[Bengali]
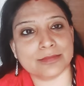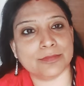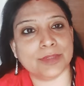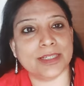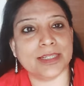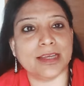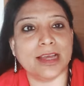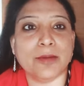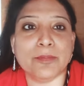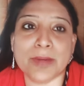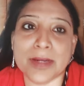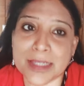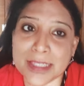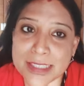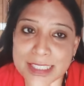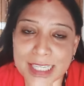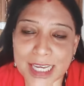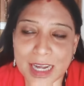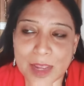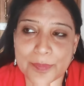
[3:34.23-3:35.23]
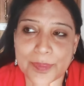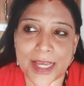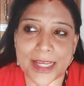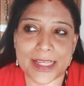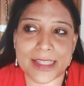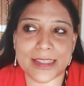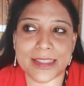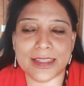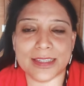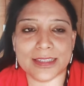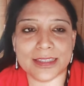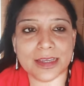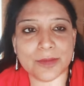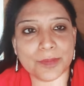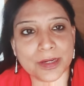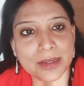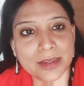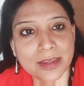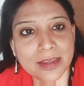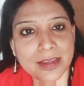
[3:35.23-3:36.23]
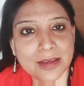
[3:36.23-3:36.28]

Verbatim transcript: মানে আমারই যেখানে থাকি দিল্লিতে আমার